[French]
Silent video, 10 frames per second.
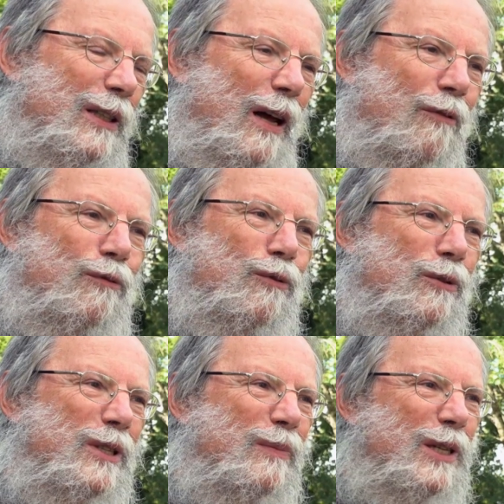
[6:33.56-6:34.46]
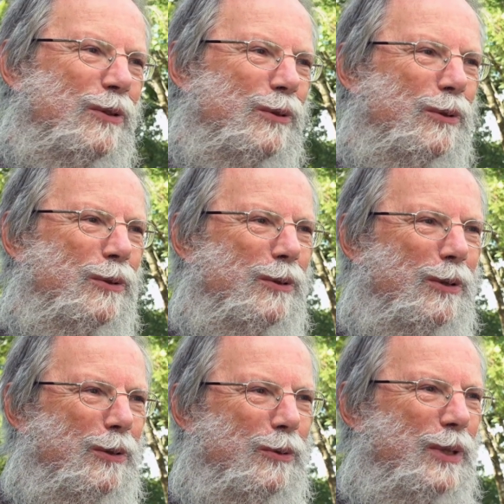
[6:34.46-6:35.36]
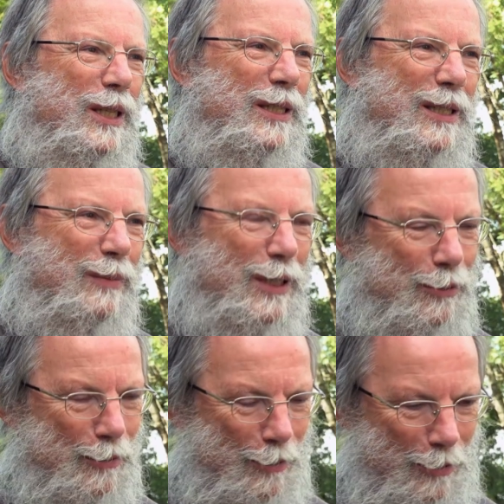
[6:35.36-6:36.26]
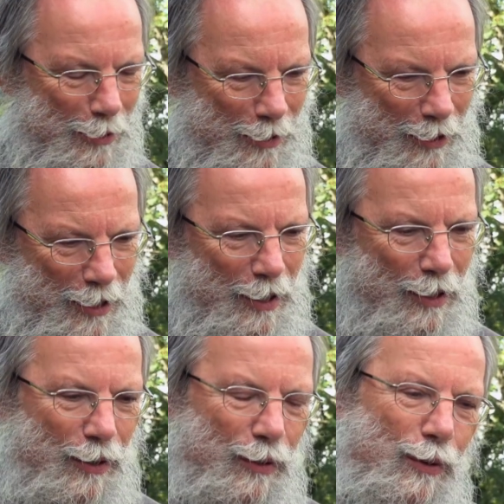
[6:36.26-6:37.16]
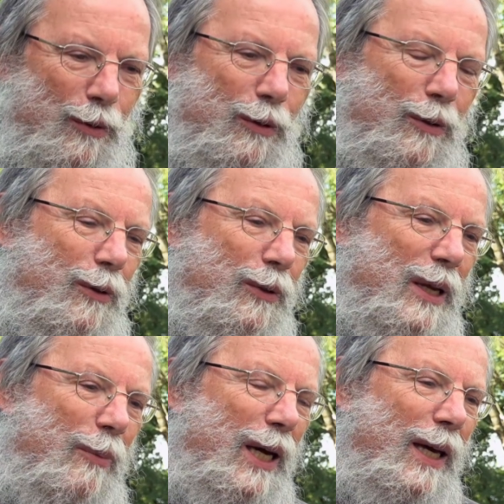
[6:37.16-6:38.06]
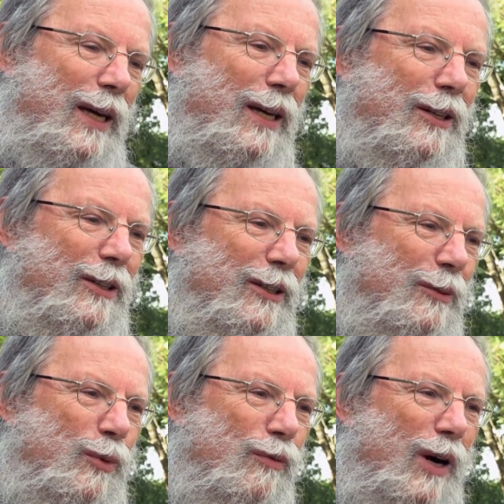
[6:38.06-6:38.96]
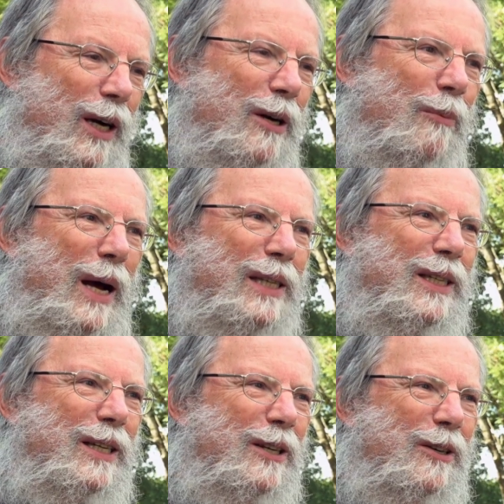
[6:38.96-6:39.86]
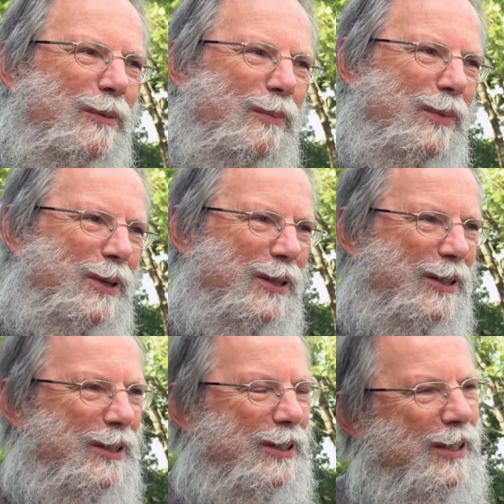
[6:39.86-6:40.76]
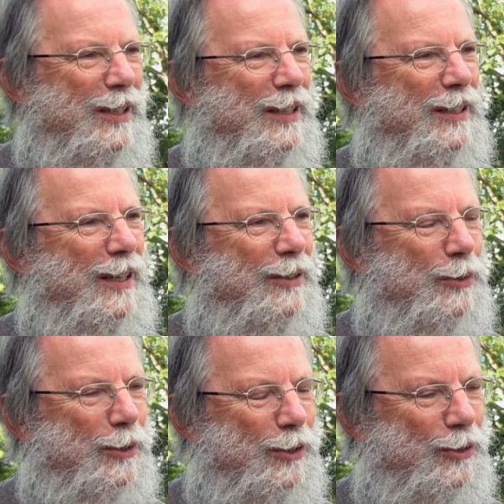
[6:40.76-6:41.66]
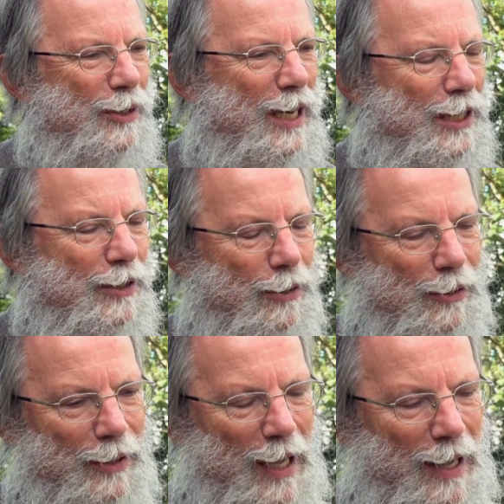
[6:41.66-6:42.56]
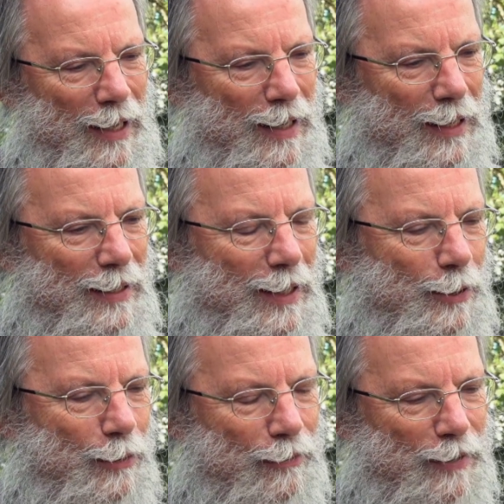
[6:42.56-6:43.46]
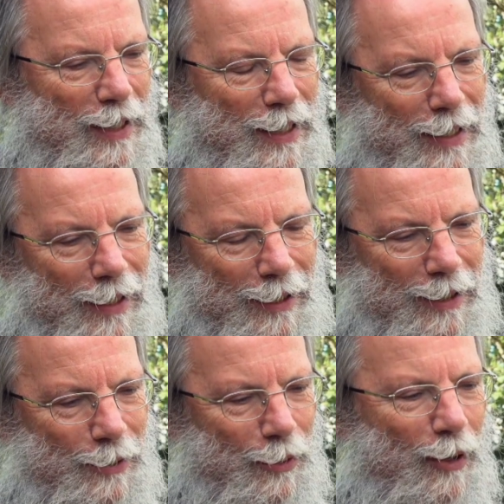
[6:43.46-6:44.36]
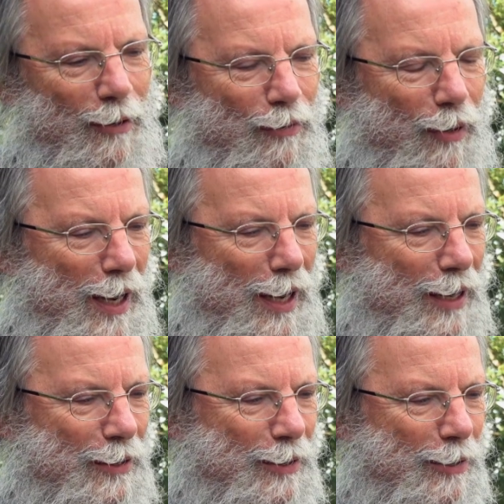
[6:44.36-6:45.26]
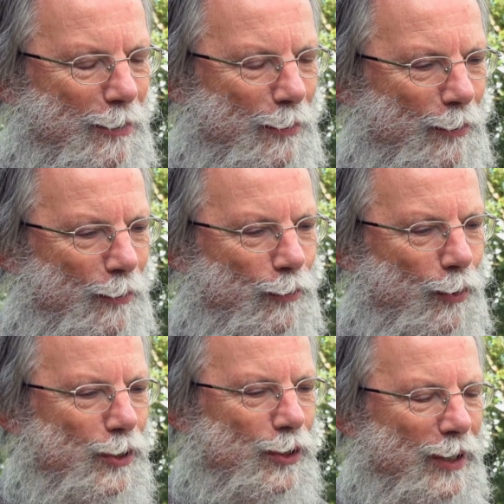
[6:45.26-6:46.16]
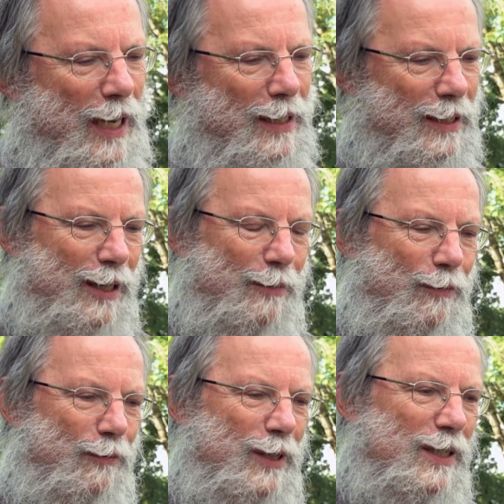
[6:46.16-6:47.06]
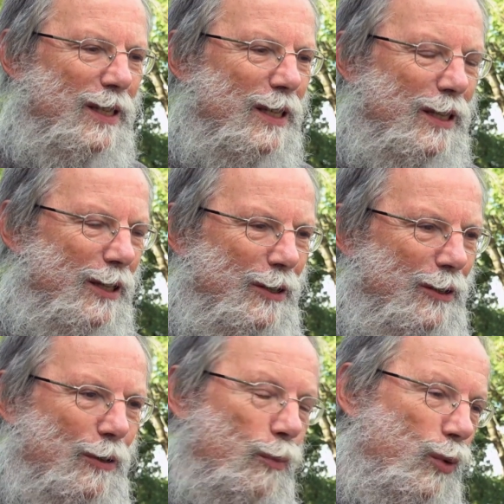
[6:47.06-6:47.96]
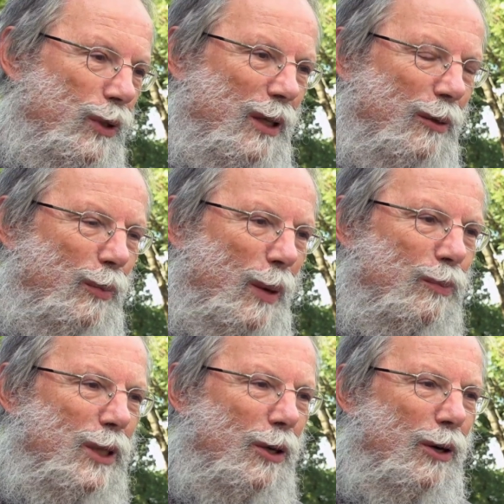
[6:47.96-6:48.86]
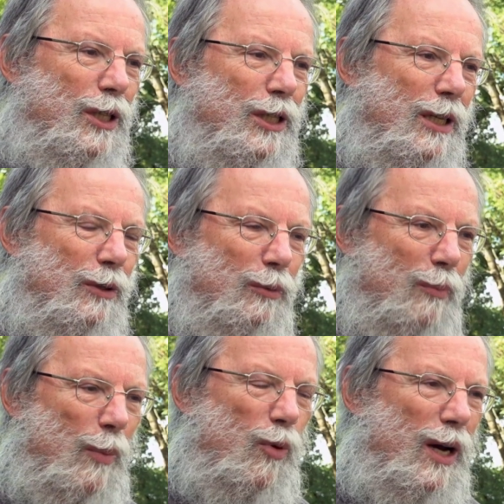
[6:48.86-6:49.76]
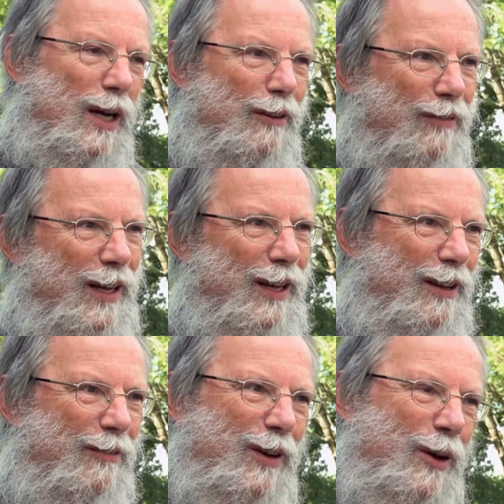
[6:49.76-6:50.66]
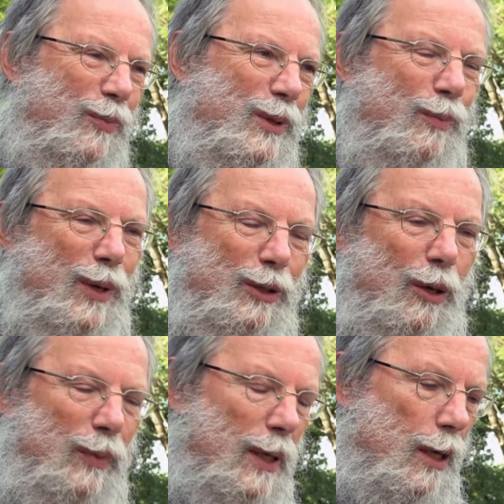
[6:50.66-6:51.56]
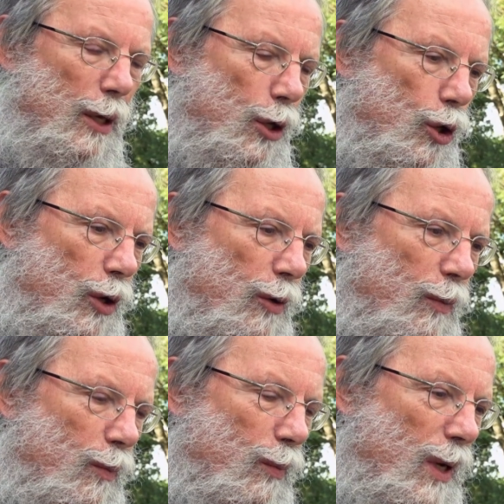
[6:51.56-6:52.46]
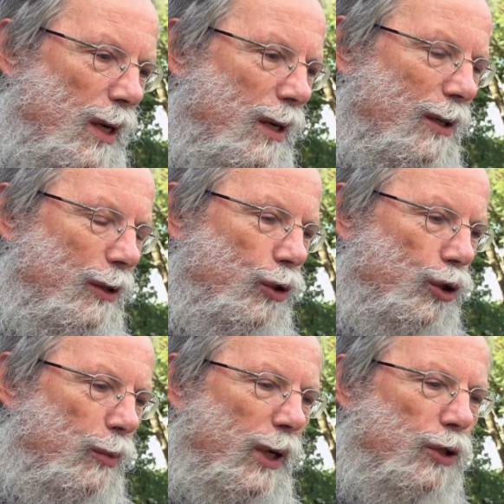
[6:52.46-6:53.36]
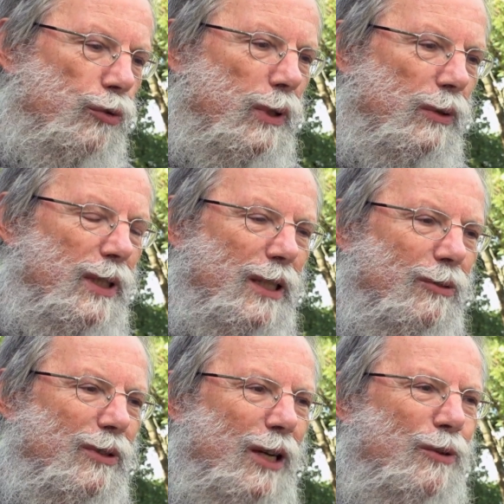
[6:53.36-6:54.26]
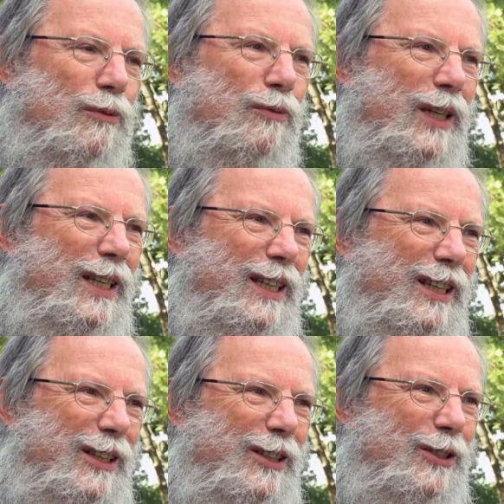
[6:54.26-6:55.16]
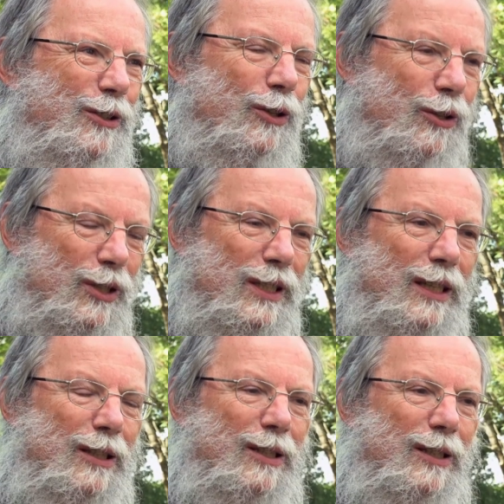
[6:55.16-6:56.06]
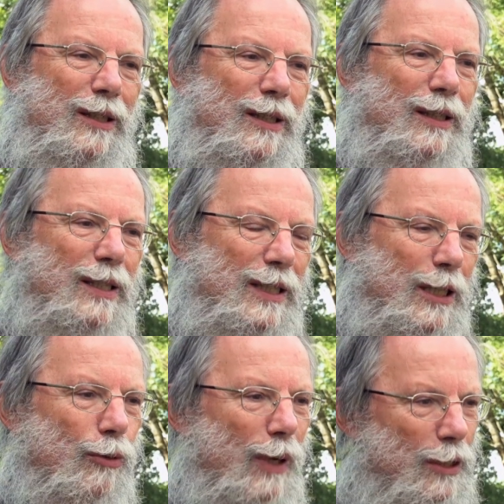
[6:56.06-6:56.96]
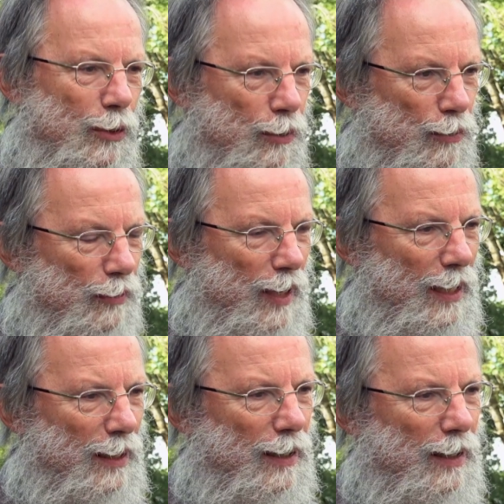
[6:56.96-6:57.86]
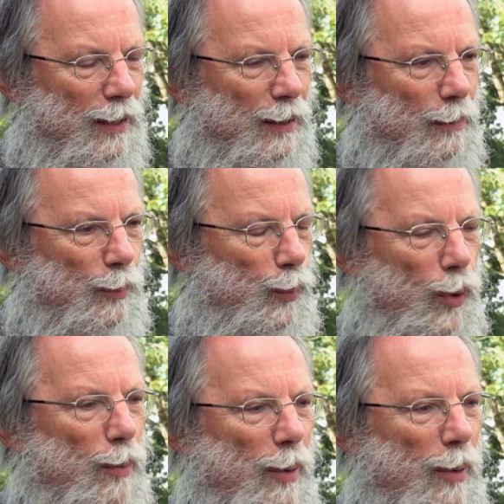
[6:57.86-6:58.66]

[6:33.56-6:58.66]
La, vue diminue, l'ouïe diminue. Euh, on, aimerait euh, pouvoir gambader comme en euh, notre jeune âge. Donc on a des souvenirs qui nous renvoient à une fonctionnalité physique, peut-être même psychologique. Notre mémoire va, un petit peu... Mais je me réjouis aussi de découvrir ce que cette situation nouvelle peut